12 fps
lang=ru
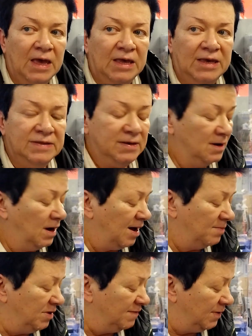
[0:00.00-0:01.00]
это
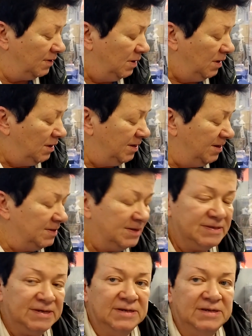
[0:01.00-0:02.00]
Камнева Ирина
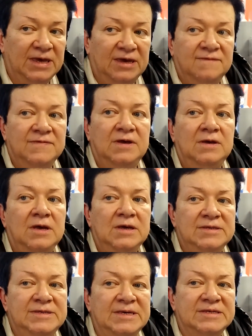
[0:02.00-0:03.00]
Сергеевна
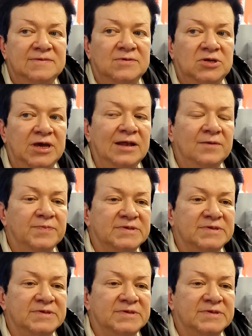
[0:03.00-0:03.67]
действует или по